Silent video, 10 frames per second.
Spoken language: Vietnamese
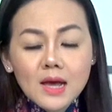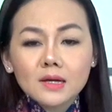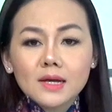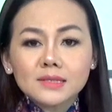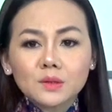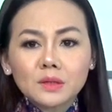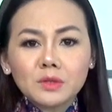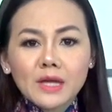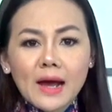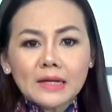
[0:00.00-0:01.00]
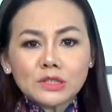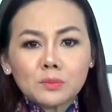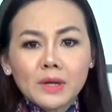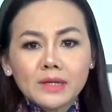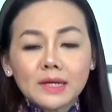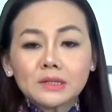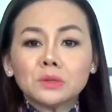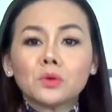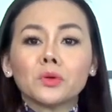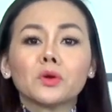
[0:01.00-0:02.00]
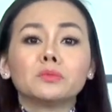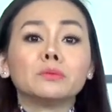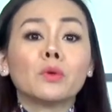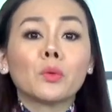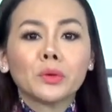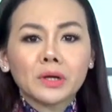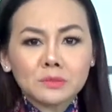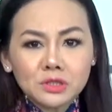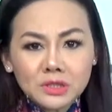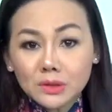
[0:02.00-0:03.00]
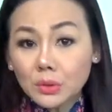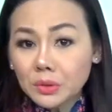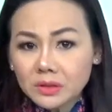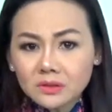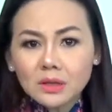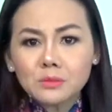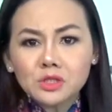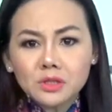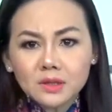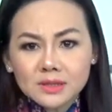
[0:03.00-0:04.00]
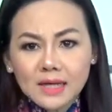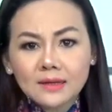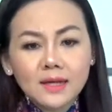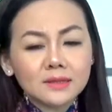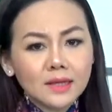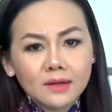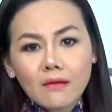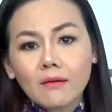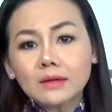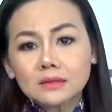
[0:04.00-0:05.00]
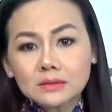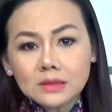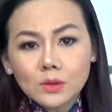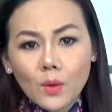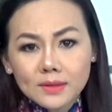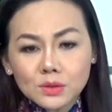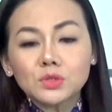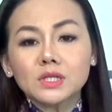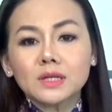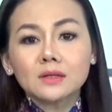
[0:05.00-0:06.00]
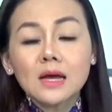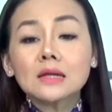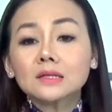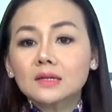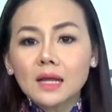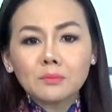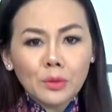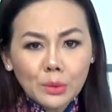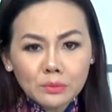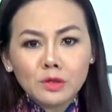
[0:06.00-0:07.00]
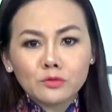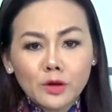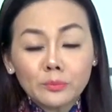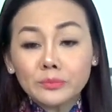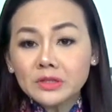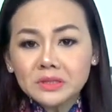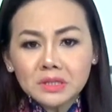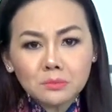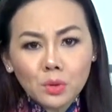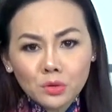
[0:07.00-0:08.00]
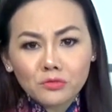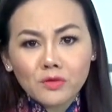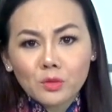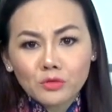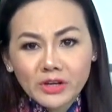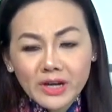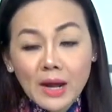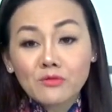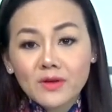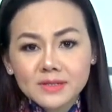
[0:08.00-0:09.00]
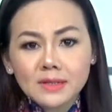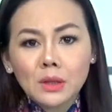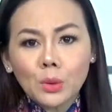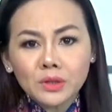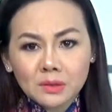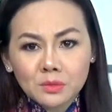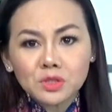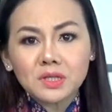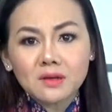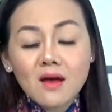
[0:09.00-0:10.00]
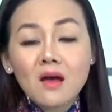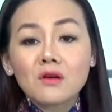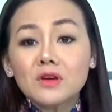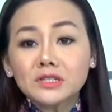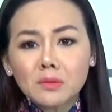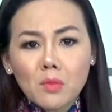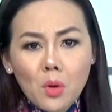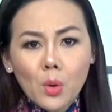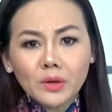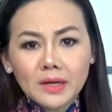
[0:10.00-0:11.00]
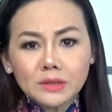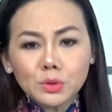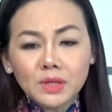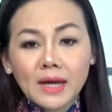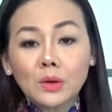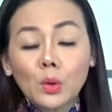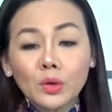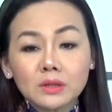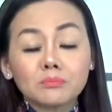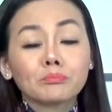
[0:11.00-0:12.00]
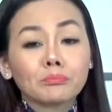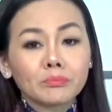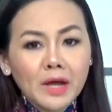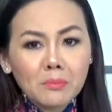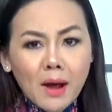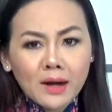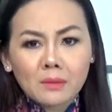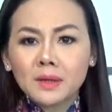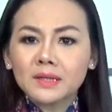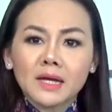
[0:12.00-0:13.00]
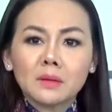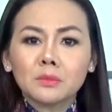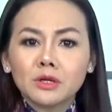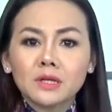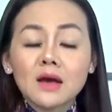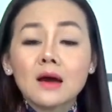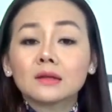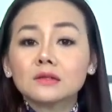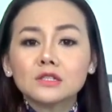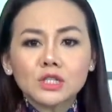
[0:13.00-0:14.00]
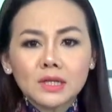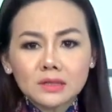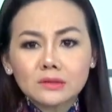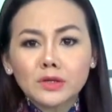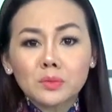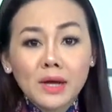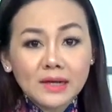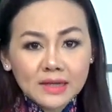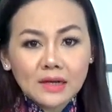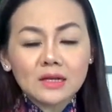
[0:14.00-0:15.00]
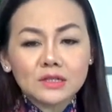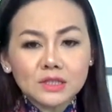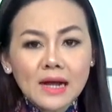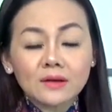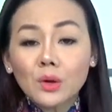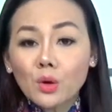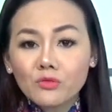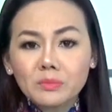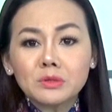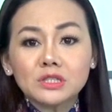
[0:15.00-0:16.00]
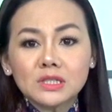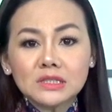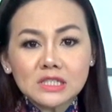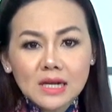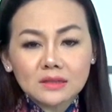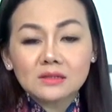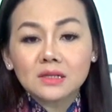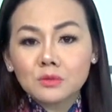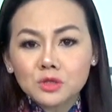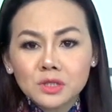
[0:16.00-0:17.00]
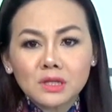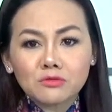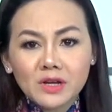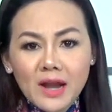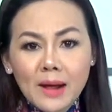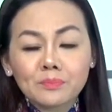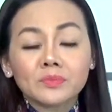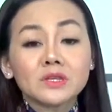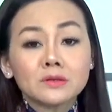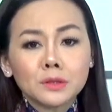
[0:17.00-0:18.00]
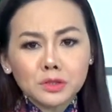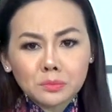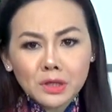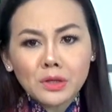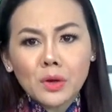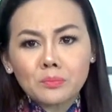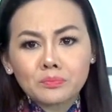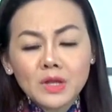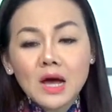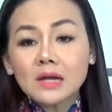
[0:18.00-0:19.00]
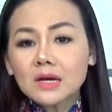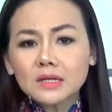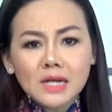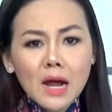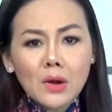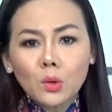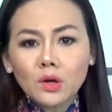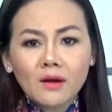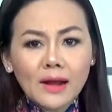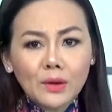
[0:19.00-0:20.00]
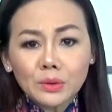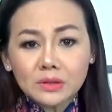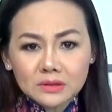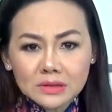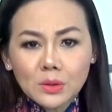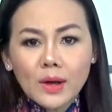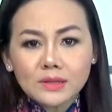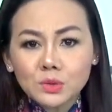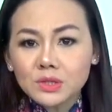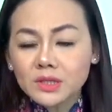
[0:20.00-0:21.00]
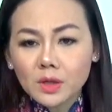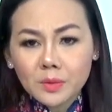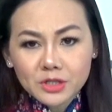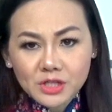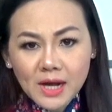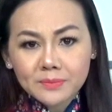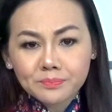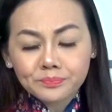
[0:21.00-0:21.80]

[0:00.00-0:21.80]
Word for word: Ngày 6 tháng 12, trong lễ khai trương quốc lộ 11 của Campuchia, Thủ tướng Campuchia Hun Sen lên tiếng đòi Thượng tướng Hoàng Xuân Chiến, Tư lệnh Bộ đội Biên phòng, Thứ trưởng Bộ Quốc phòng của Việt Nam phải xin lỗi Campuchia vì trong một hội nghị chuyên ngành hồi tháng 3 năm 2020, tướng Chiến từng công khai khẳng định rằng COVID-19 tràn từ Campuchia sang Việt Nam như nước sông Mekong. Thực ra, nỗi lo lắng của Thượng tướng Hoàng Xuân Chiến không hề sai.